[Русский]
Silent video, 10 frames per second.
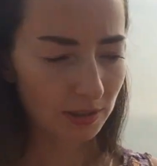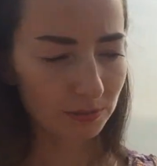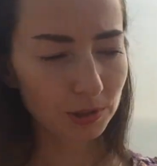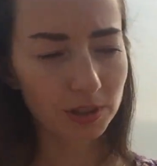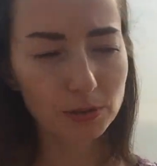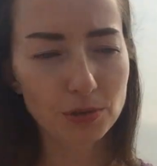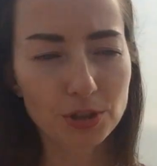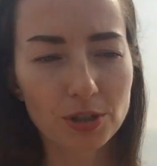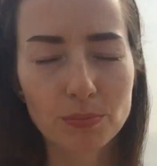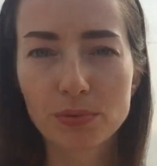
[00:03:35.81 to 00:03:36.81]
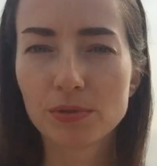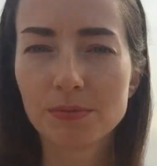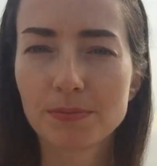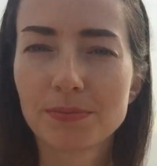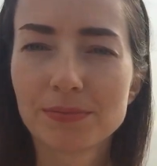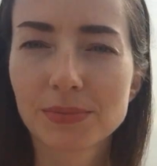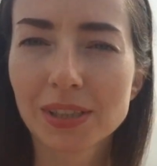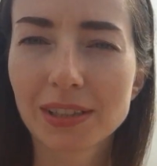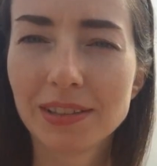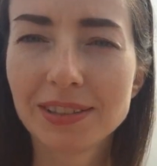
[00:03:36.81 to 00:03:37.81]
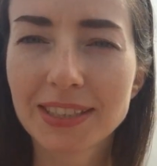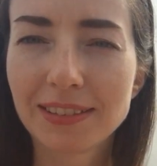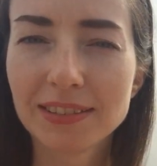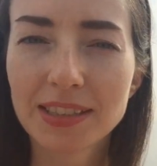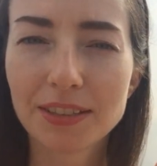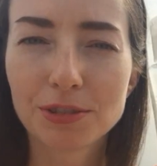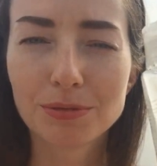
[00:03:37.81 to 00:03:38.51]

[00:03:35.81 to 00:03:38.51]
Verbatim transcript: Вот такой шампунь от Dry Dry.